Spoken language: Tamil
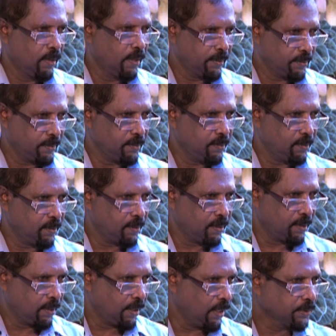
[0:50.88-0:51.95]
எனது
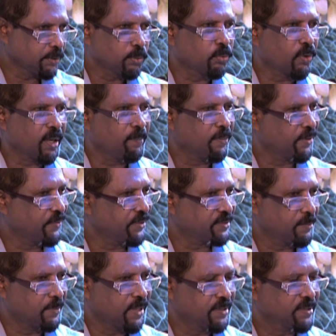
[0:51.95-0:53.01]
எழுத்துத்துறை
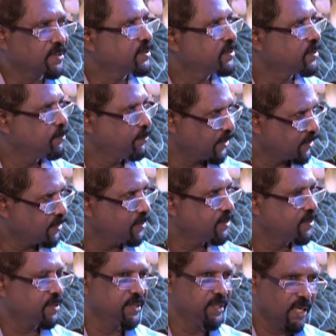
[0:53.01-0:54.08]
பிரவேசமானது மிக
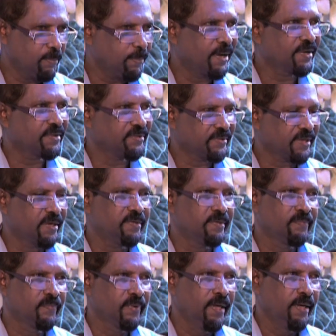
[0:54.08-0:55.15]
இயல்பானது தான்
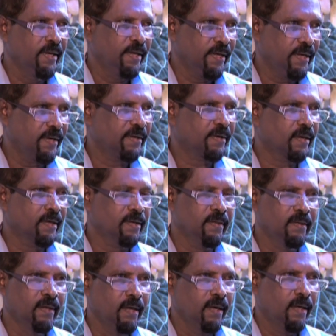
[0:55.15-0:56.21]
ஏனென்றால்
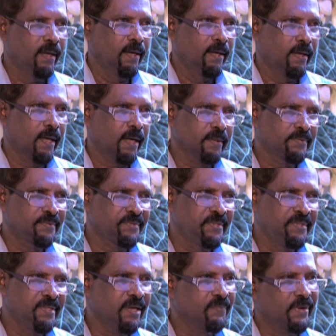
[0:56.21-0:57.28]
நான்
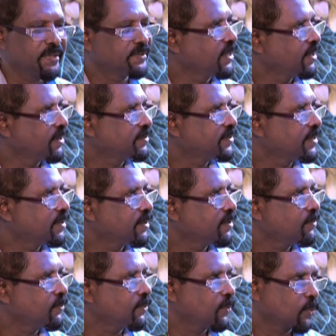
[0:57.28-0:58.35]
சின்ன வயதிலிருந்தே
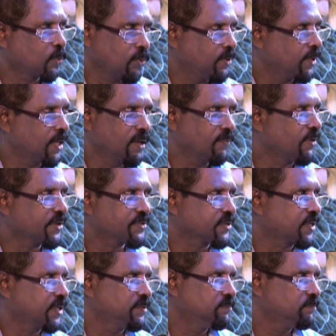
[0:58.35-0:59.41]
ஒரு நல்ல
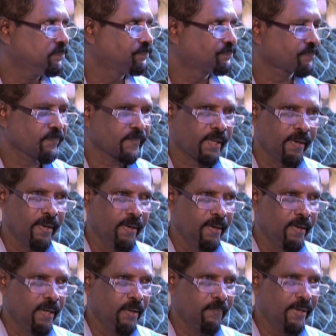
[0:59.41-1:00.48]
வாசகன்
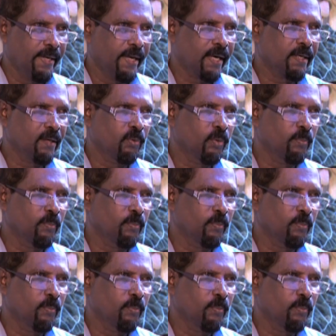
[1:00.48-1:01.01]
எனவே நாங்கள்